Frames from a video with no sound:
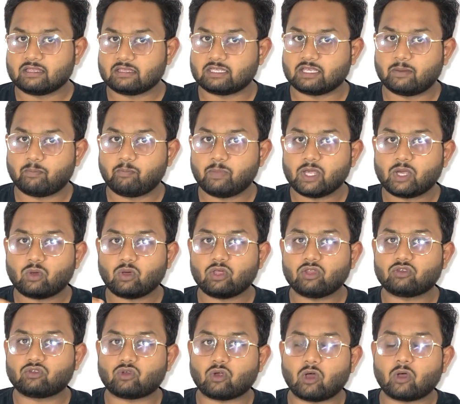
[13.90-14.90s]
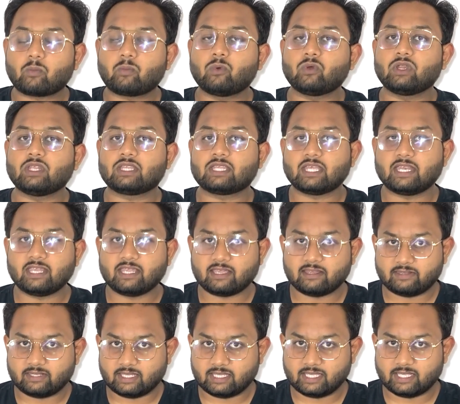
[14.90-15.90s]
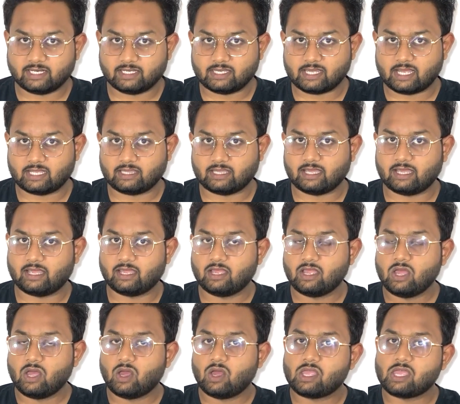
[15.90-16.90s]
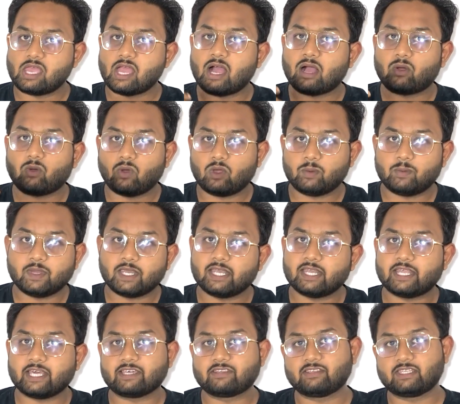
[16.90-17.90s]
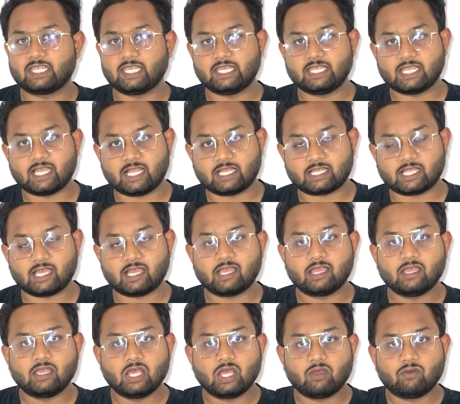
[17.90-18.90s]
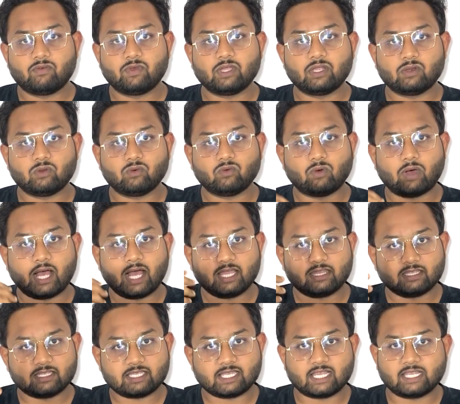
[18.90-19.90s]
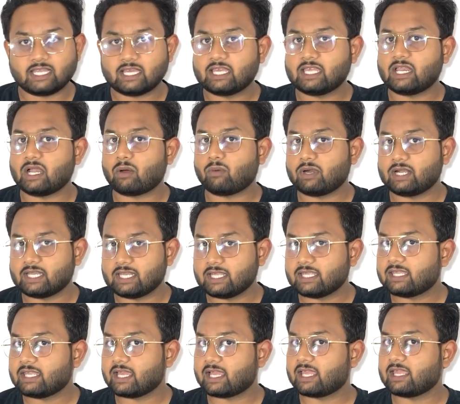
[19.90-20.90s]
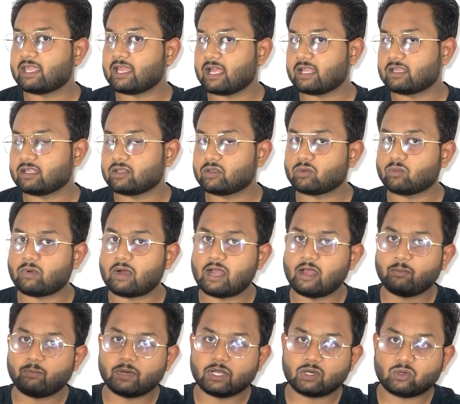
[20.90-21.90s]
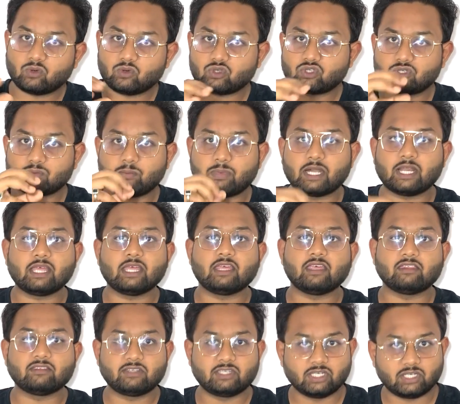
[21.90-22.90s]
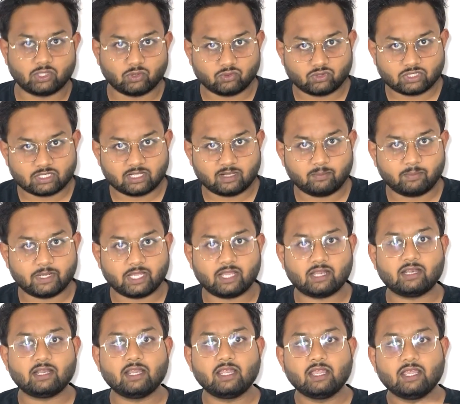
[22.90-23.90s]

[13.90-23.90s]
जब भी कोई स्टॉक पूरी तरीके से गिर जाता है या कोई भी इंडेक्स गिर जाता है फिर वहां से ज्यादा गिरावट नहीं देखी जाती तो वहां पर कुछ बड़े इंस्टीट्यूशनल प्लेयर